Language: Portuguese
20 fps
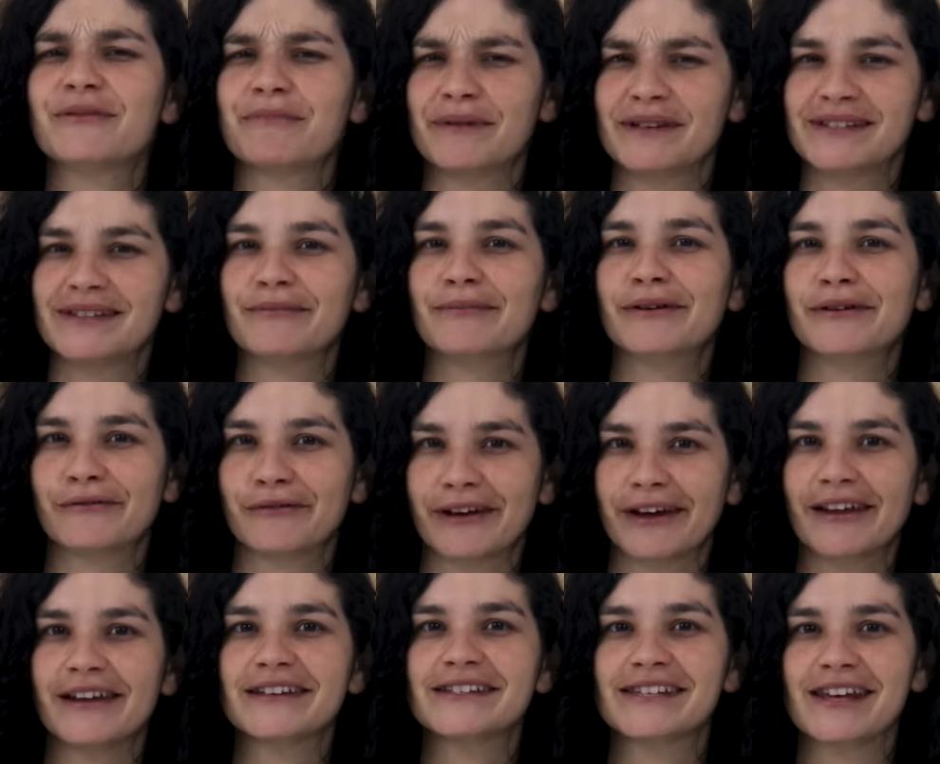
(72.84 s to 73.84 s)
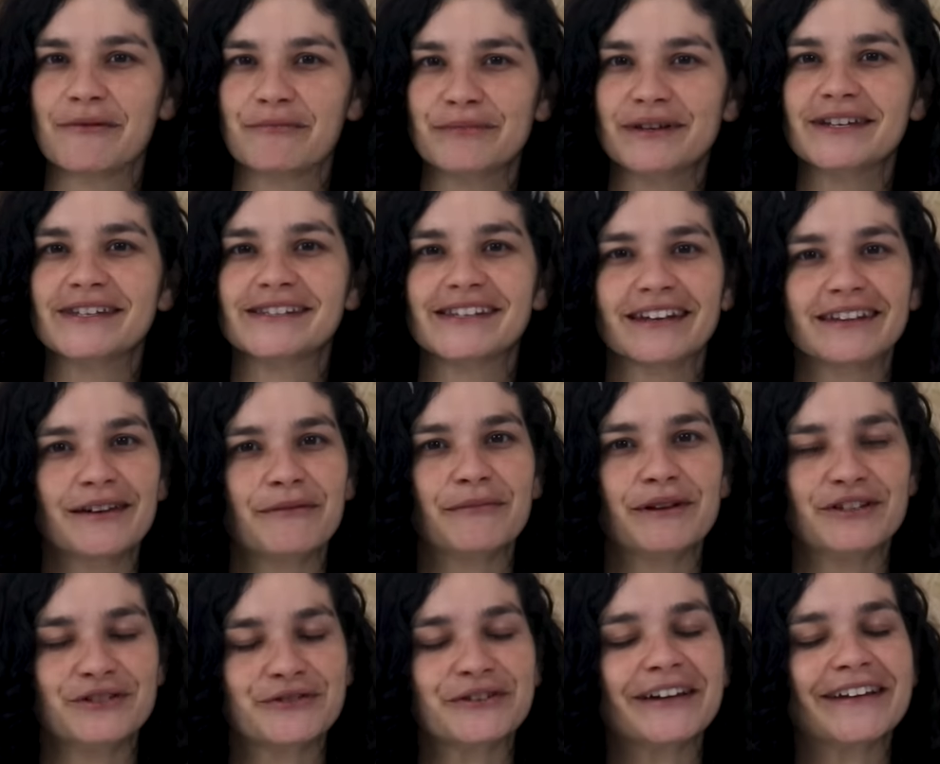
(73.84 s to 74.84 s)
Já perceberam que ela sabia
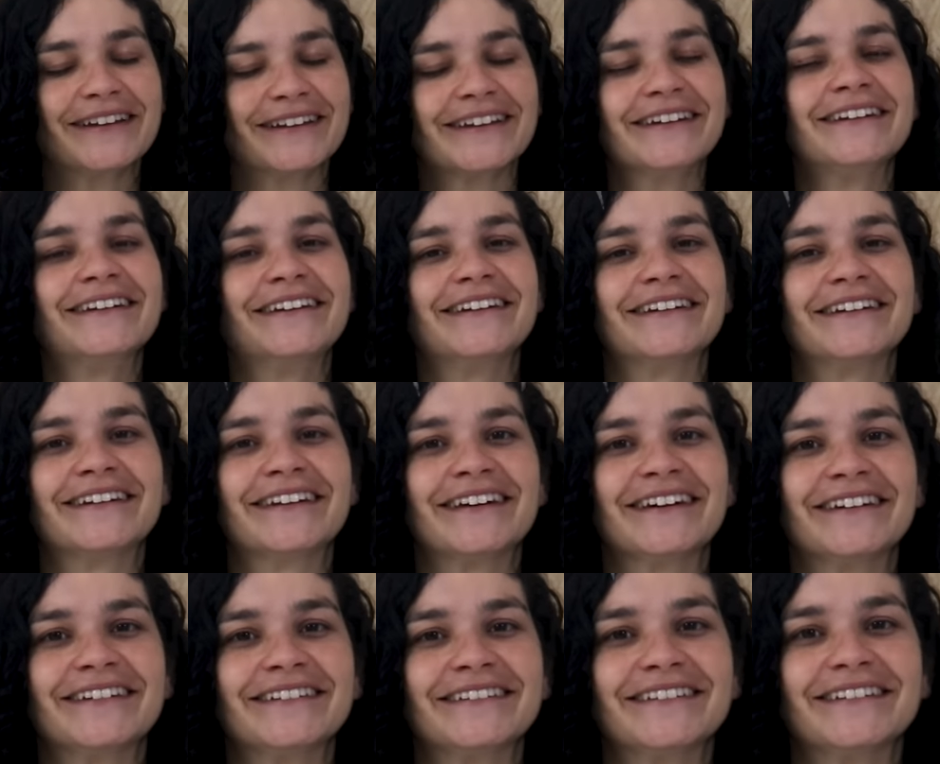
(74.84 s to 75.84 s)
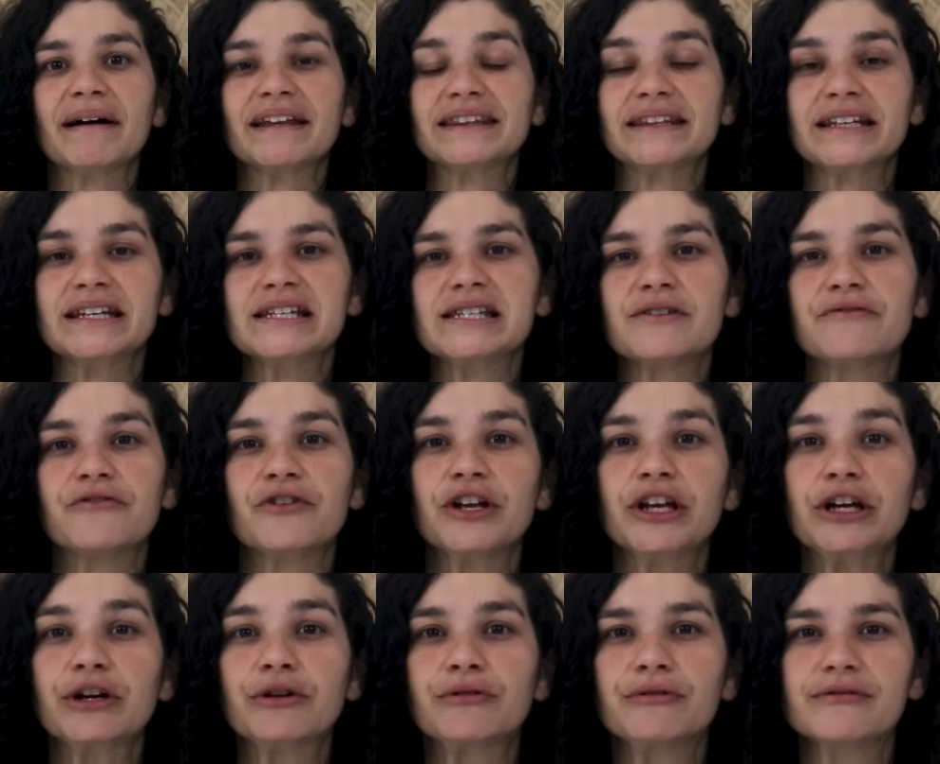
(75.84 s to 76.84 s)
exatamente o que ela queria, né? Patrícia
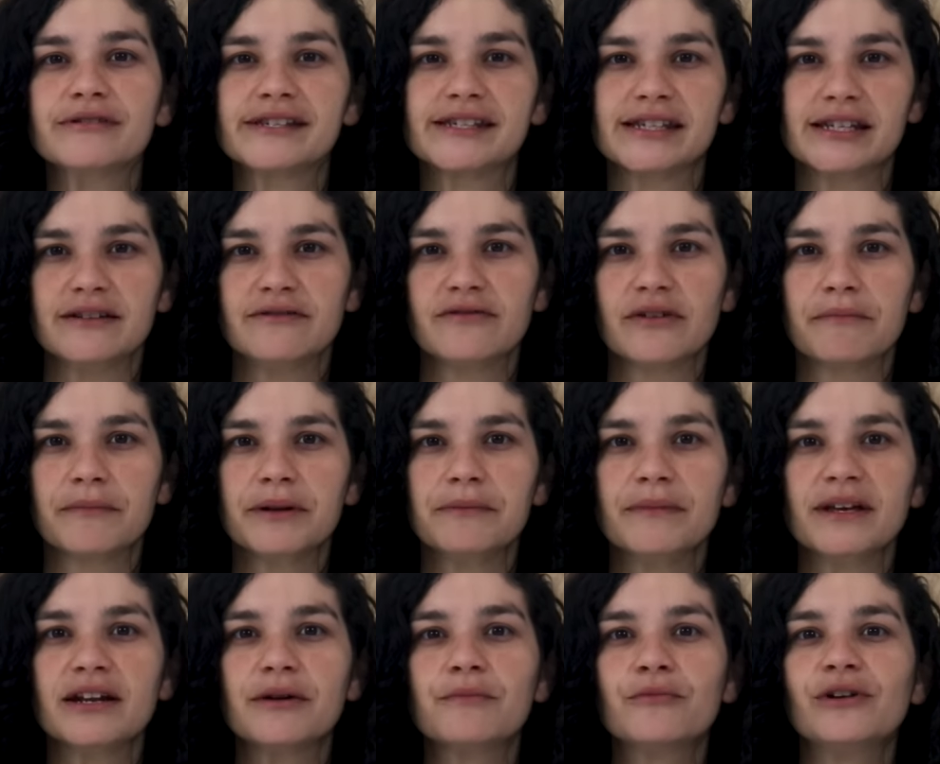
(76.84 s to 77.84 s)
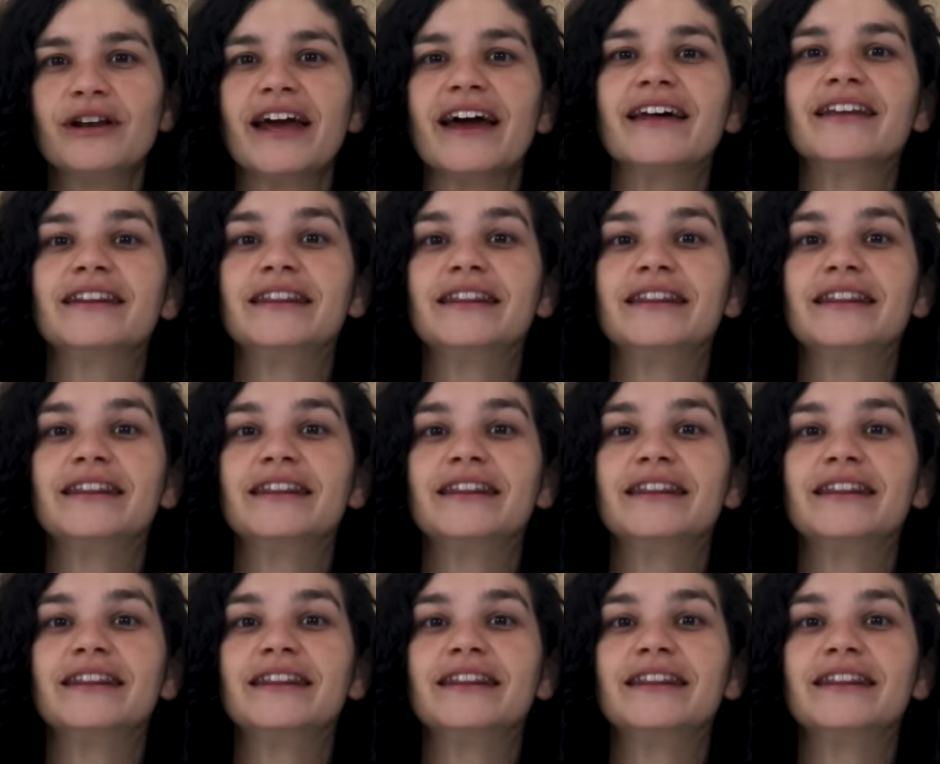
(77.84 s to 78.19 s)
foi inclusive a primeira mulher